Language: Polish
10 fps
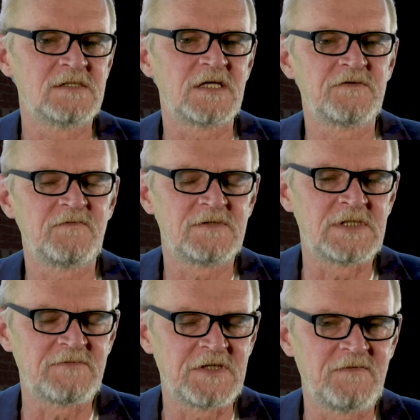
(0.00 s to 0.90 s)
zawsze,
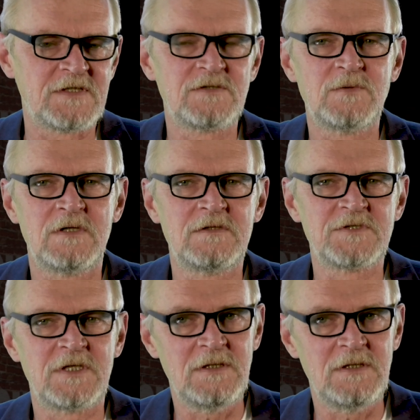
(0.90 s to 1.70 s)
zawsze świadczyło o tym, że